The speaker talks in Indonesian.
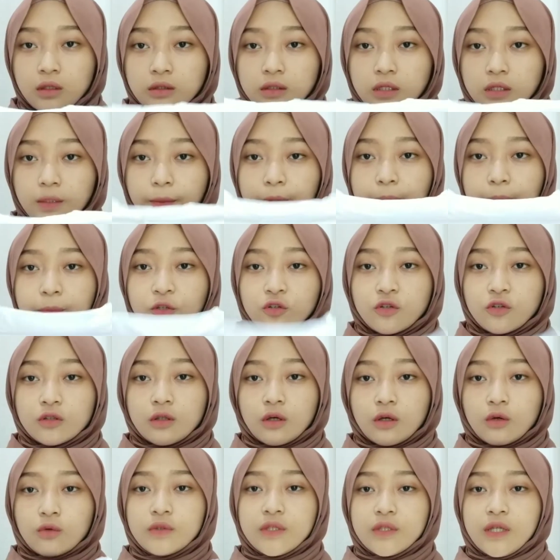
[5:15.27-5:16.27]
tapi menurut
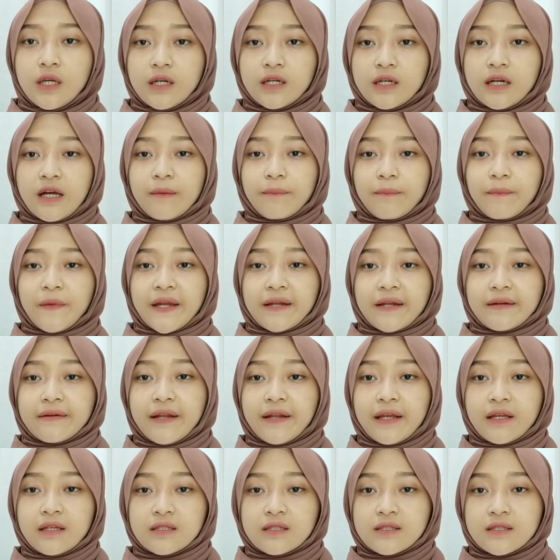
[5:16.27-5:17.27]
aku ini agak
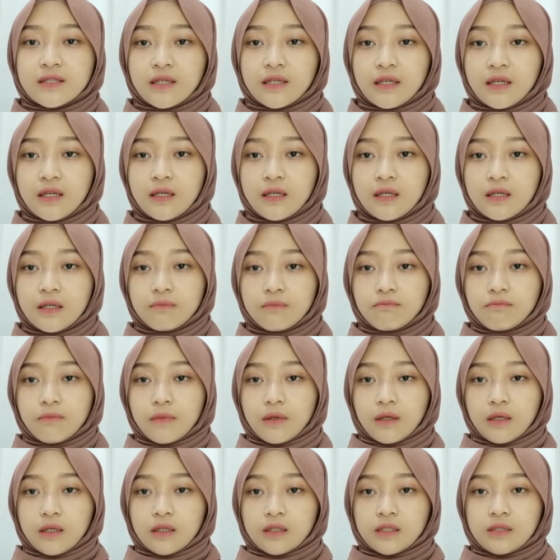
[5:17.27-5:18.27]
pendek sih
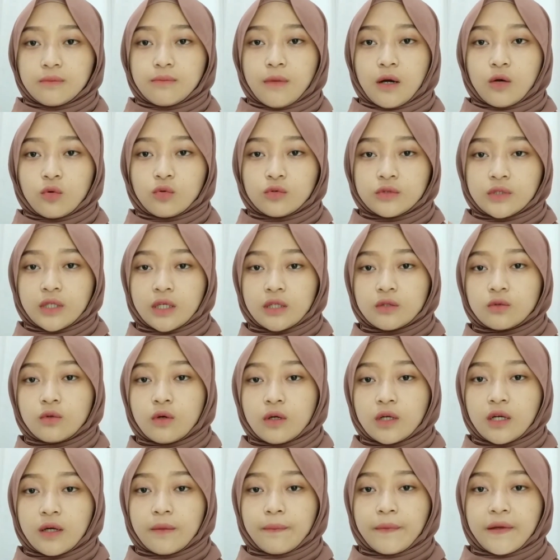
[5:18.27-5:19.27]
eh, di bahunya itu
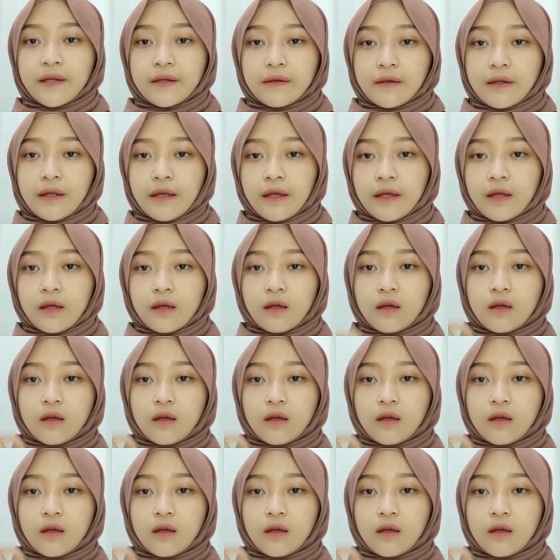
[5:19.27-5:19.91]
agak pendek